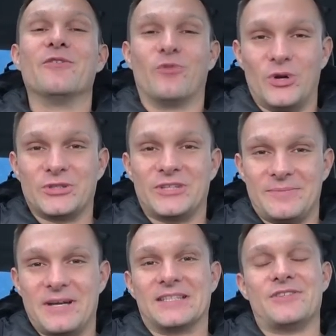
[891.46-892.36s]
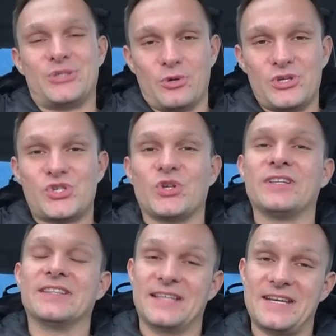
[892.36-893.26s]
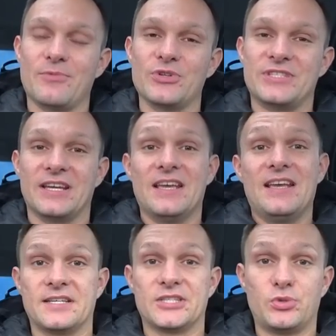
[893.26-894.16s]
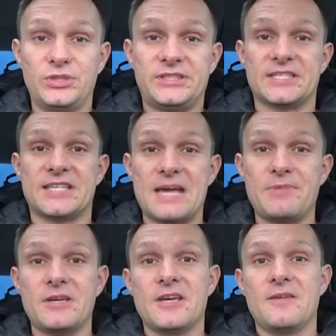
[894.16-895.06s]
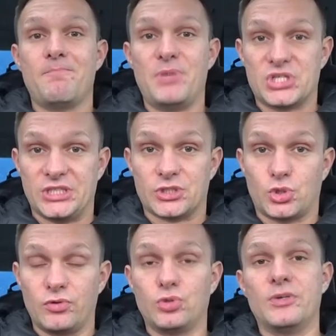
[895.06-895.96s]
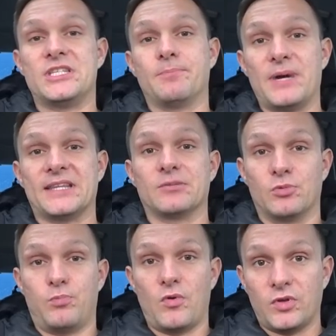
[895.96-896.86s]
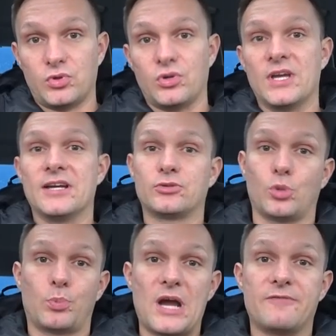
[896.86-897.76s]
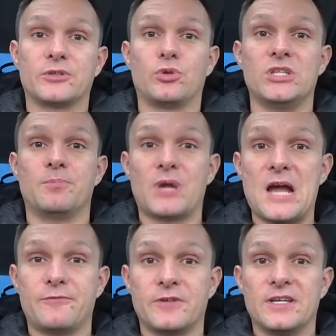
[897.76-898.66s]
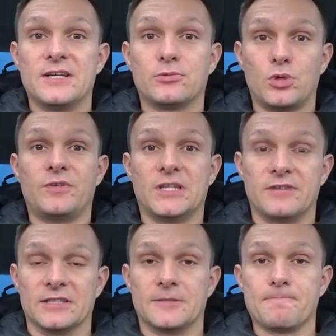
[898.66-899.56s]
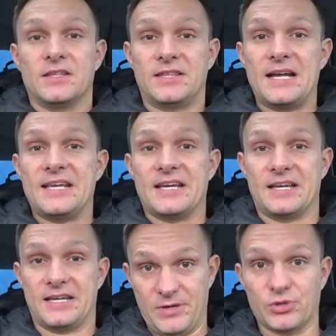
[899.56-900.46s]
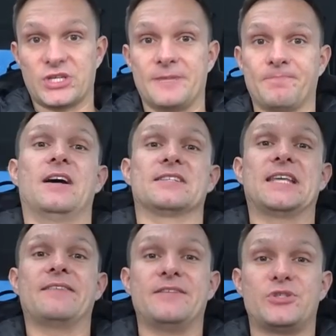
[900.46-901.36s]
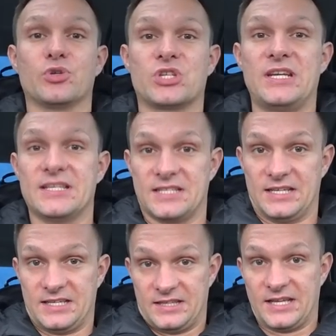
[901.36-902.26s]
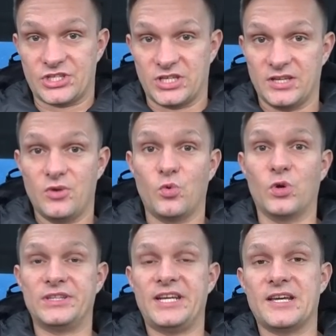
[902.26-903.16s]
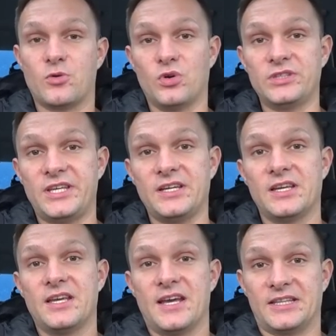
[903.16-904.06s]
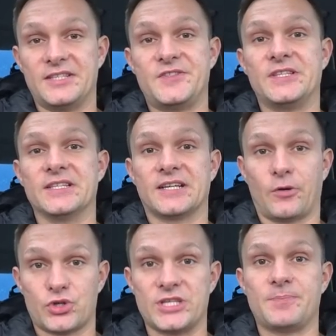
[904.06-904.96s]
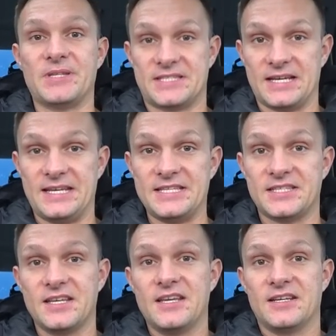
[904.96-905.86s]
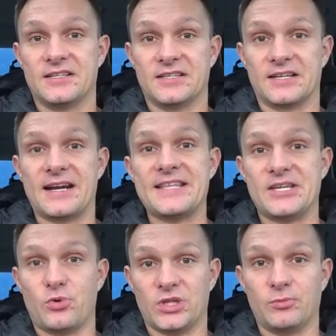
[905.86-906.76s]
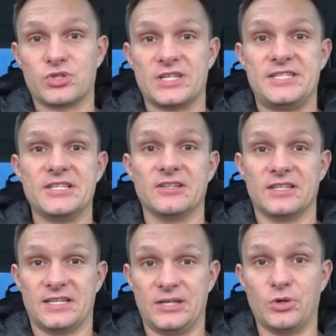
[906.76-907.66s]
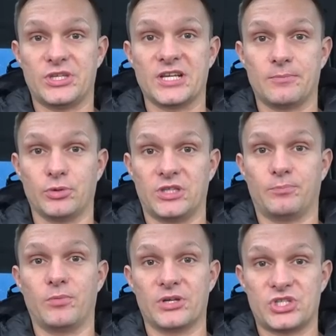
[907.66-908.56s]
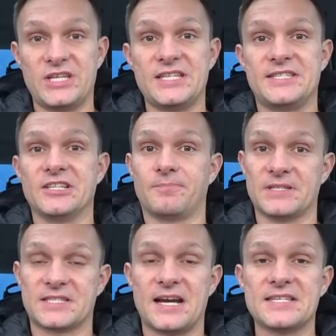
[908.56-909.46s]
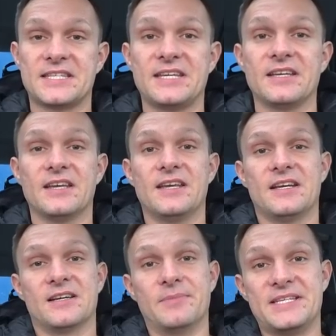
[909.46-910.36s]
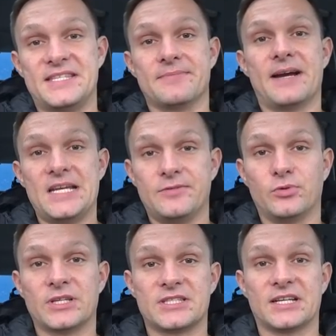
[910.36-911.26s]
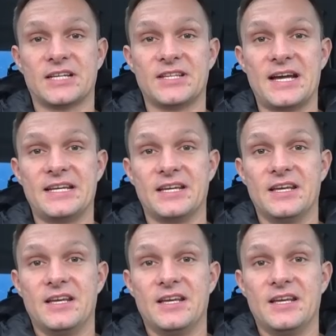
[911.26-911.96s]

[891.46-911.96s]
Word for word: Вот он, ребята, все еще на ремонте. Судите сами, Пишите, что вы думаете по этому поводу, кто прав, кто не прав, кто виноват. Далее мы уже оставили все железо наше у Андрея Гонки. Это действительно хороший специалист. Э, ранее он нам уже делал легкие работы по машине, делал подсказки. Мы снимали его у нас на канале.